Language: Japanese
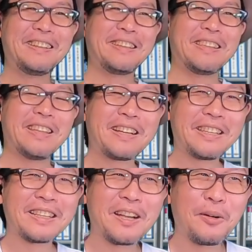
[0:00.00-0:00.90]
いや、な
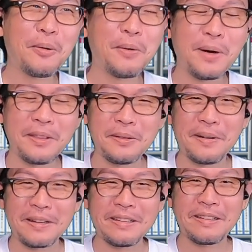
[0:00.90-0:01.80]
かなか後半
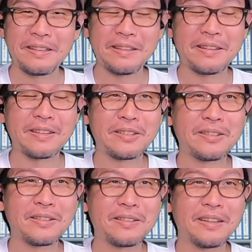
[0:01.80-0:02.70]
のあれだね。
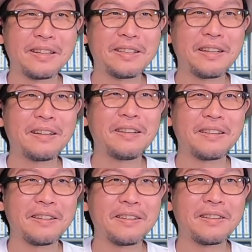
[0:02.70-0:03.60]
あれが高
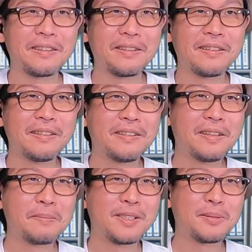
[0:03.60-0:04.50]
いね。
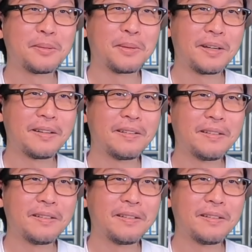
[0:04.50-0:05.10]
エピソードが。